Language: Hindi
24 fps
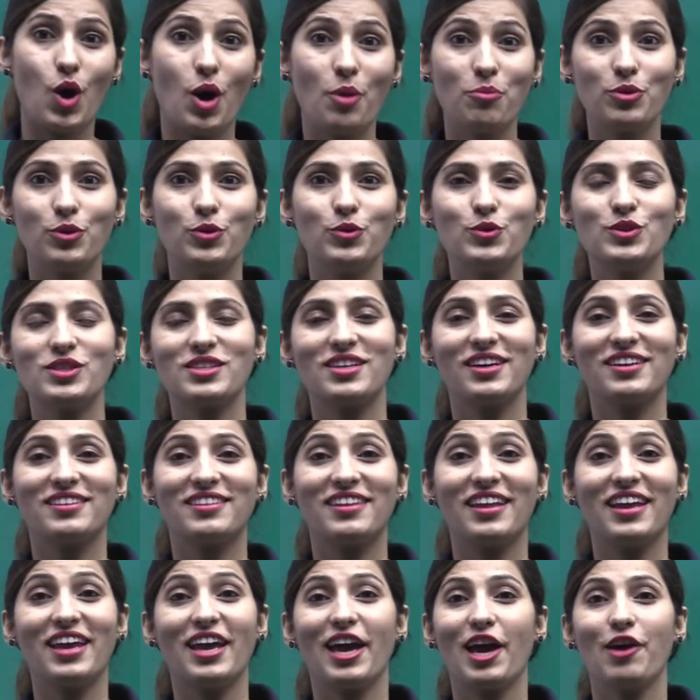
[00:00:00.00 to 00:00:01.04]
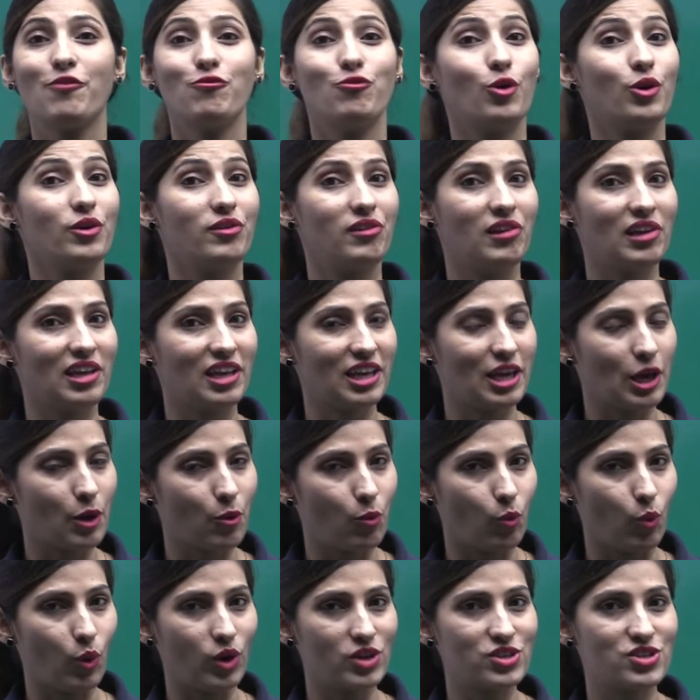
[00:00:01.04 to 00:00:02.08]
हम यूज़ करते हैं फॉर ड्रिंकिंग
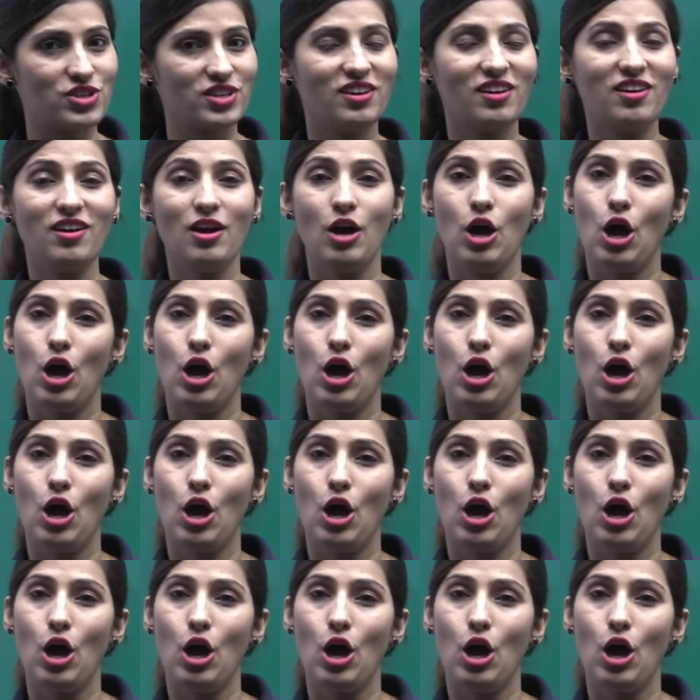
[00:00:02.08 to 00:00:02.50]
वाटर